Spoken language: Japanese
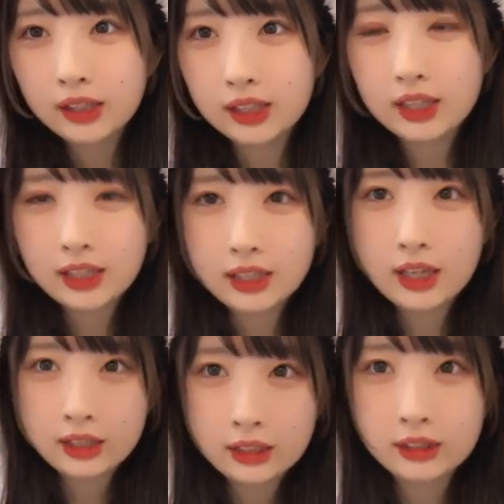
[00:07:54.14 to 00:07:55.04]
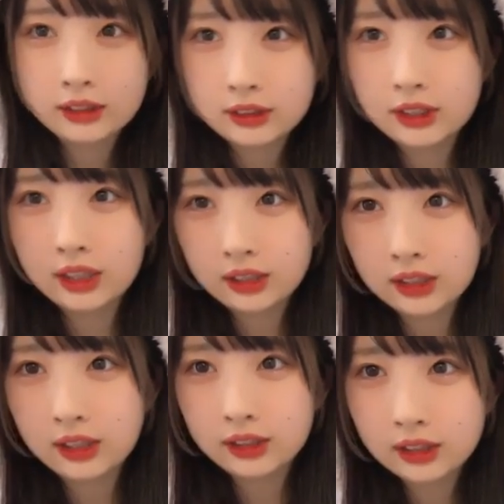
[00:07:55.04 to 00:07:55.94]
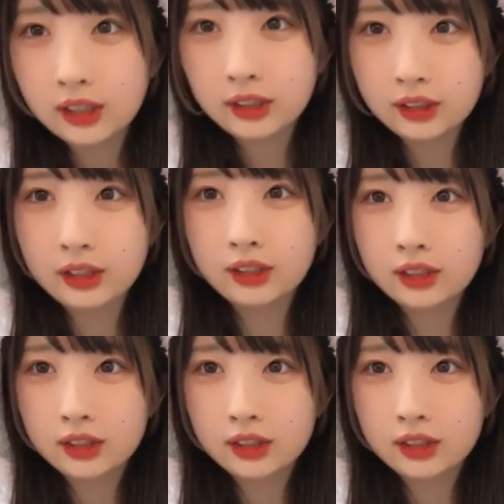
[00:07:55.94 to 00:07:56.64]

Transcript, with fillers: でででででででで